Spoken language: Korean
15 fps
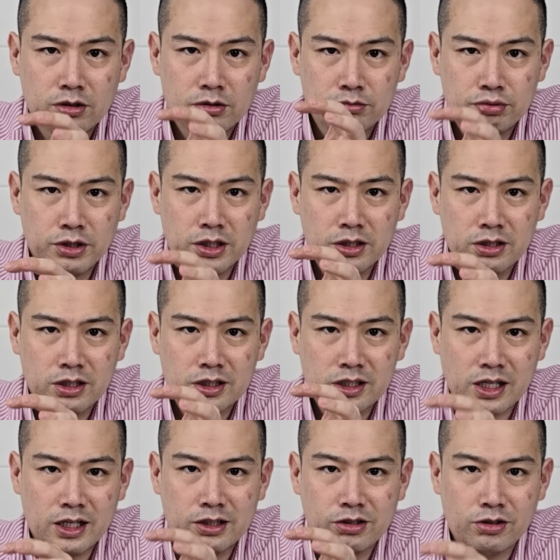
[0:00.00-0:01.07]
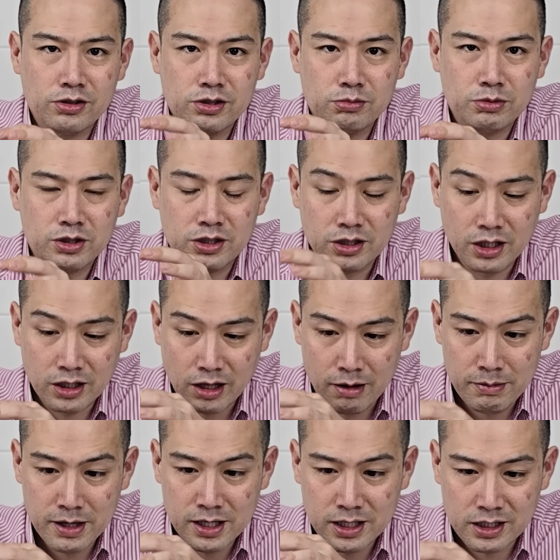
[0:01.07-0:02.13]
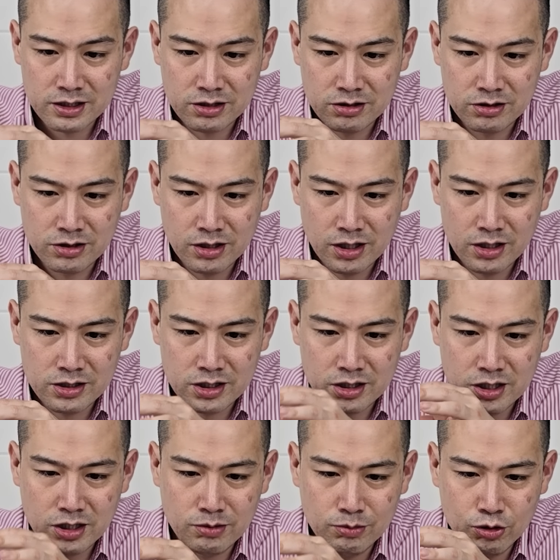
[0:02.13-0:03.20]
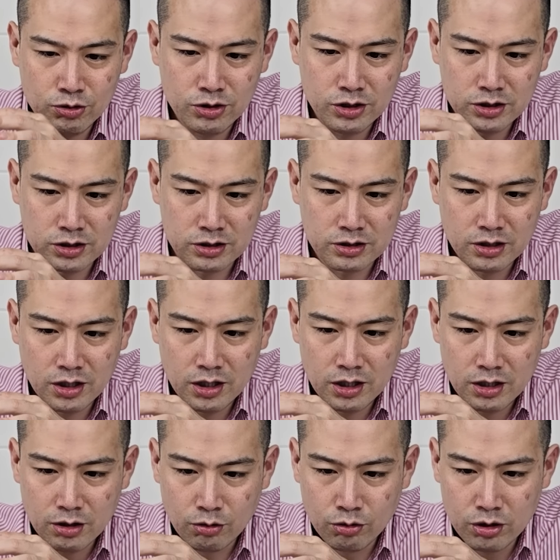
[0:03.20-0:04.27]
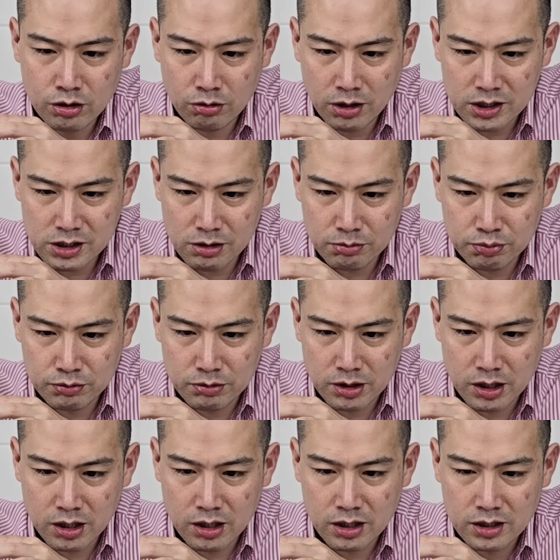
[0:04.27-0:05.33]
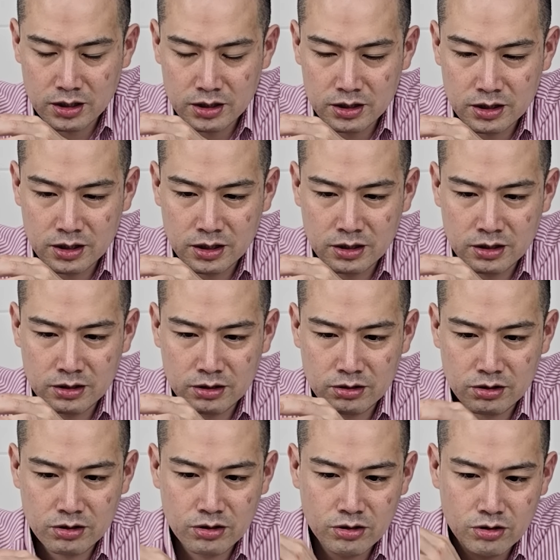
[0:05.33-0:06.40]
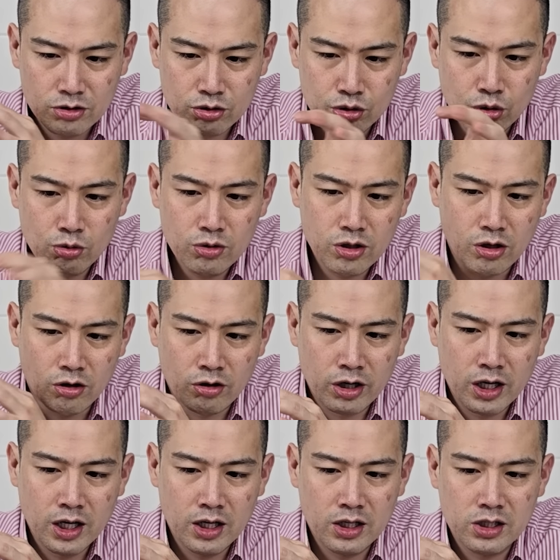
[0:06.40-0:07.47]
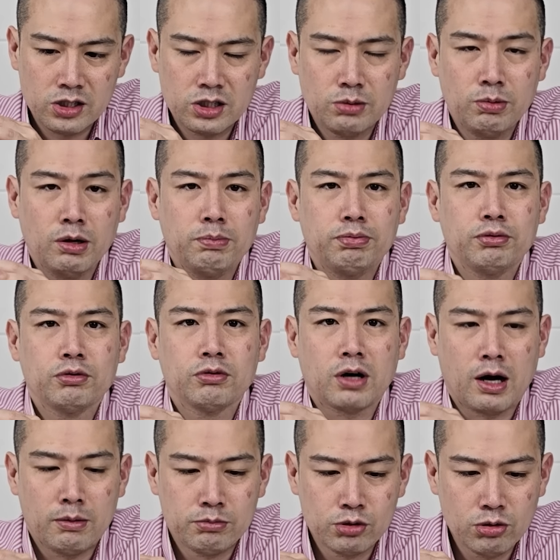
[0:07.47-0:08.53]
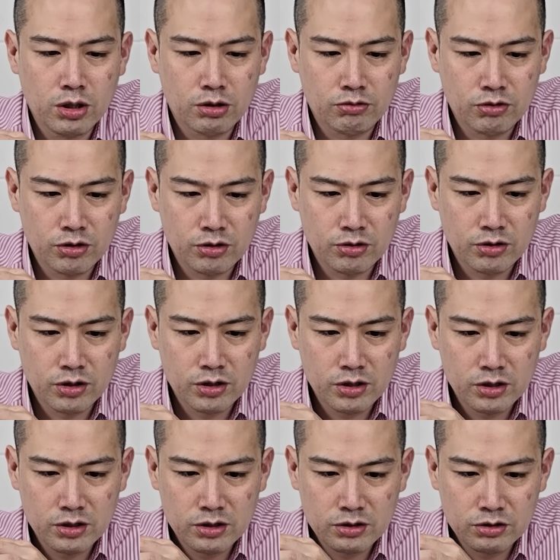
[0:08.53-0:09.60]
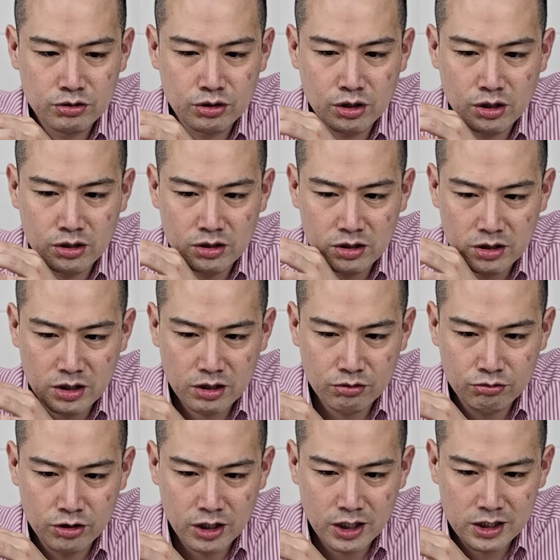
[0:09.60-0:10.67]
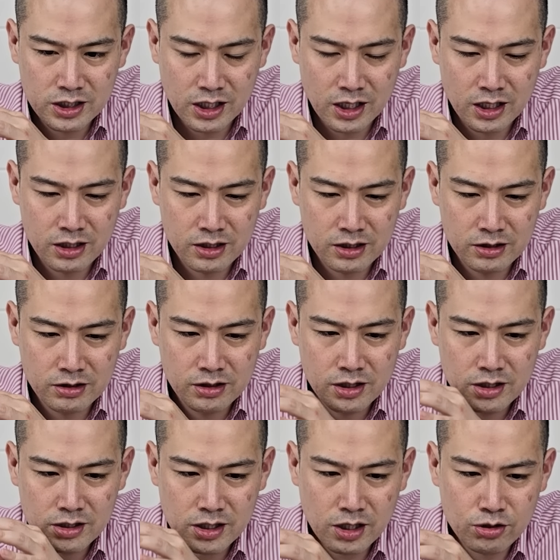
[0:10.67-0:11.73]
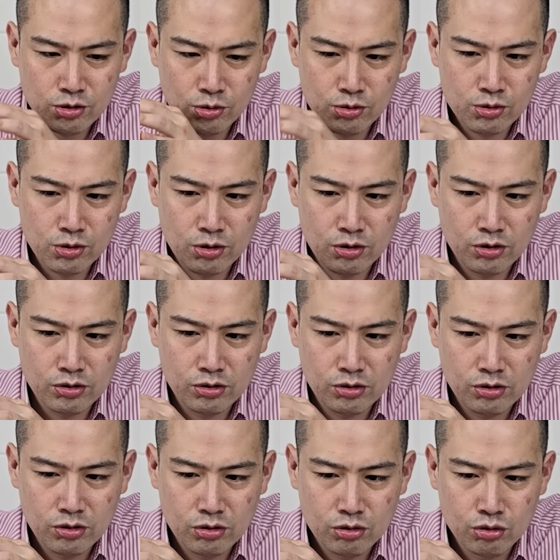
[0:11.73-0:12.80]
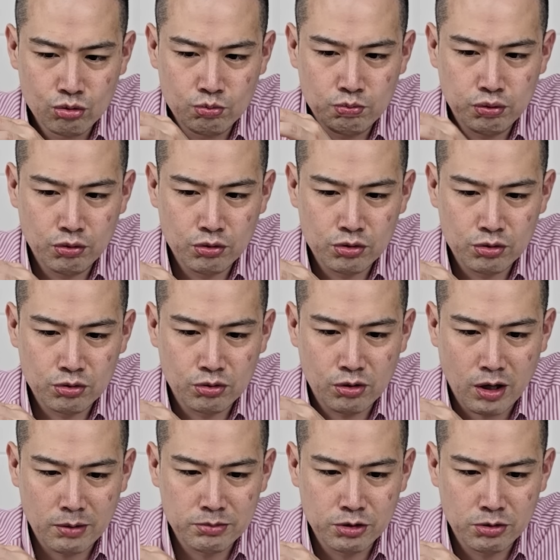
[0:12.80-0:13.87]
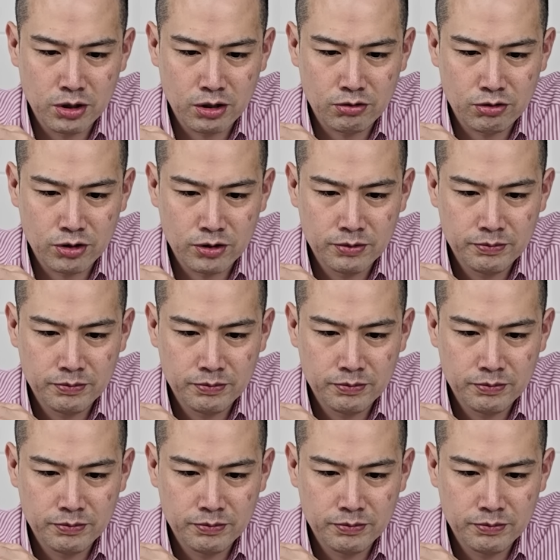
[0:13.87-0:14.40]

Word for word: 브랜드가 잘 터지면 그게 대박이 났었는데 이제 티몰은 오히려 화장품의 그총 거래액이 11% 감소했고요. 그중에 특히 우리가 잘 아는 색조 쪽은 6% 정도 감소를 했고요.